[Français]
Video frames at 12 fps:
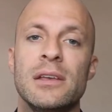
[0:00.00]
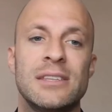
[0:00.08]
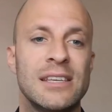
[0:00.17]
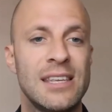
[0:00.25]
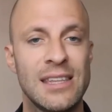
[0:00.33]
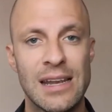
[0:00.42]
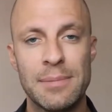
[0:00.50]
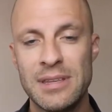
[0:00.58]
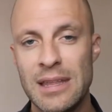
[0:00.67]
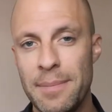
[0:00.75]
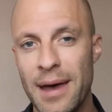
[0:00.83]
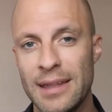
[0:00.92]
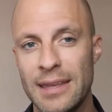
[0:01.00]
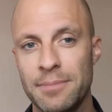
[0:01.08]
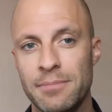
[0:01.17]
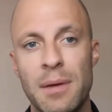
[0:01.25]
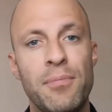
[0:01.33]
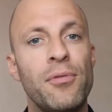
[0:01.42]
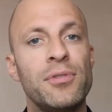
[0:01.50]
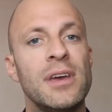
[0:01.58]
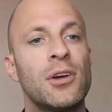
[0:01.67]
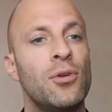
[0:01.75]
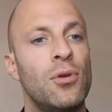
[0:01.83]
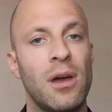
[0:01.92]
Ça, c'était la petite aparté. Mais pour vous
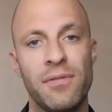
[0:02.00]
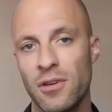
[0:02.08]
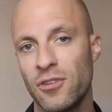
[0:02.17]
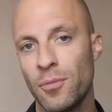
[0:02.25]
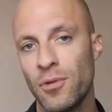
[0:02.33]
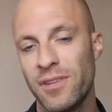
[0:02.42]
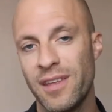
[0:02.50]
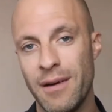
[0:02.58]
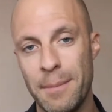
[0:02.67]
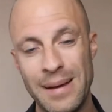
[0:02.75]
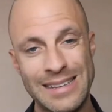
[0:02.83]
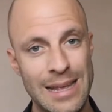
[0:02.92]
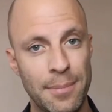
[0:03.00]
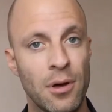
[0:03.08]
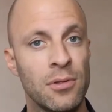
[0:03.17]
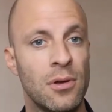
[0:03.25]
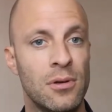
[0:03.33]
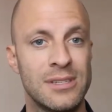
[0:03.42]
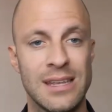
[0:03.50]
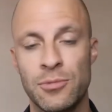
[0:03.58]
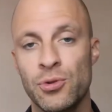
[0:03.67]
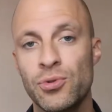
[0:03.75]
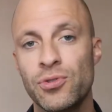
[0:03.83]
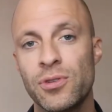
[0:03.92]
dire que le référencement, ça ne va pas s'apprendre en 5
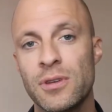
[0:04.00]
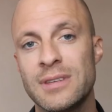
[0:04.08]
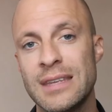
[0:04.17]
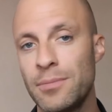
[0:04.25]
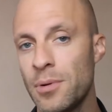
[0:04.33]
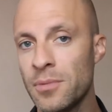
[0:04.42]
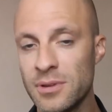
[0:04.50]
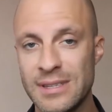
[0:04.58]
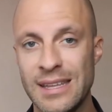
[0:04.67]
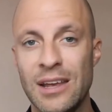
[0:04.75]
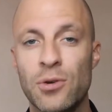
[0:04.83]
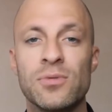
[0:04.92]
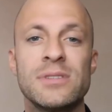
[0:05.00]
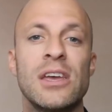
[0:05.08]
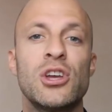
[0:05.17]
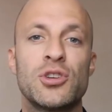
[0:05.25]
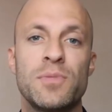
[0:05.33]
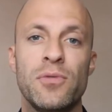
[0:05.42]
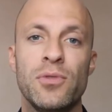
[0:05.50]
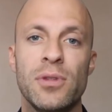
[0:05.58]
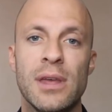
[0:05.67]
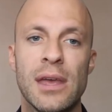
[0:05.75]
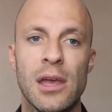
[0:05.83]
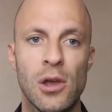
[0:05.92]
minutes. Simplement, c'est des conseils que je peux vous
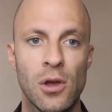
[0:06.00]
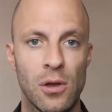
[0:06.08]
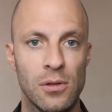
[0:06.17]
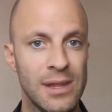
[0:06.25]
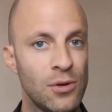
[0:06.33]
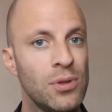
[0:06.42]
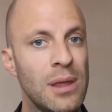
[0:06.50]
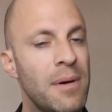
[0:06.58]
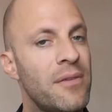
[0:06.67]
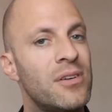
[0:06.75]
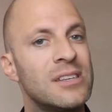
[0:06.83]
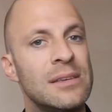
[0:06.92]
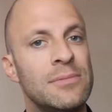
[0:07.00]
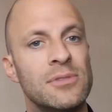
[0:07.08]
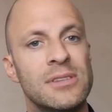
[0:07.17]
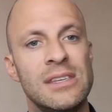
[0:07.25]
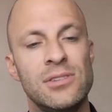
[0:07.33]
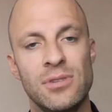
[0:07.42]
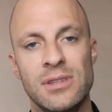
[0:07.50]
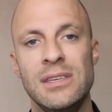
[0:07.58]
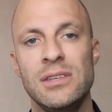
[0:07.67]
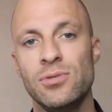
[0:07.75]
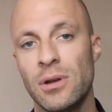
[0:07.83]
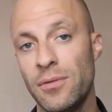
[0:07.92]
donner. N'écoutez pas forcément ce qui se
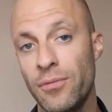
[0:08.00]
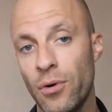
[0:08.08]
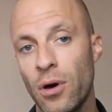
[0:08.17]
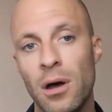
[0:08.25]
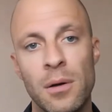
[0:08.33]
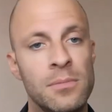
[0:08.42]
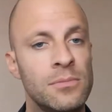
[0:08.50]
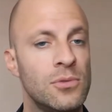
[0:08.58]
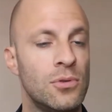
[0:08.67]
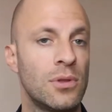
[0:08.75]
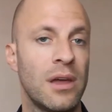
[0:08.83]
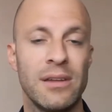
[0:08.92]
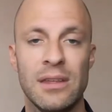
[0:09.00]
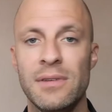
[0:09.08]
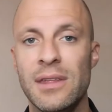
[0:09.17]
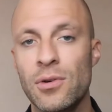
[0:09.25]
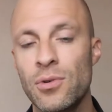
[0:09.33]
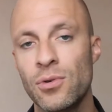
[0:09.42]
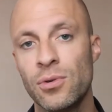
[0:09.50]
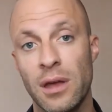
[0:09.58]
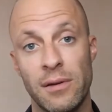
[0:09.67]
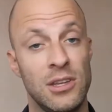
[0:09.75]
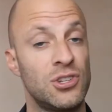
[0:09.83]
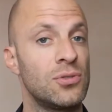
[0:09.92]
dit sur les forums, euh, au travers des vidéos, au
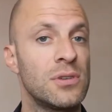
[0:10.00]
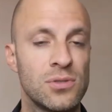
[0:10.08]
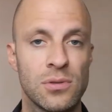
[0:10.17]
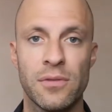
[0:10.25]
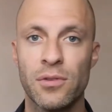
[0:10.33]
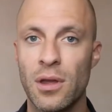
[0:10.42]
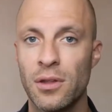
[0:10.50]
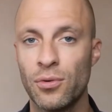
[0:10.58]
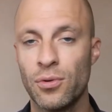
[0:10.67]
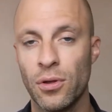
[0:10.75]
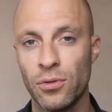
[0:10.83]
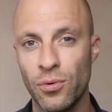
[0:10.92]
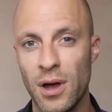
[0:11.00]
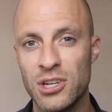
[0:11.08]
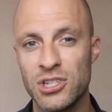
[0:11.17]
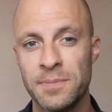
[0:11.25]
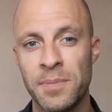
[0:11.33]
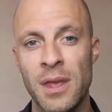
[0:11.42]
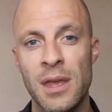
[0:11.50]
travers des gens qui sont dans votre entourage.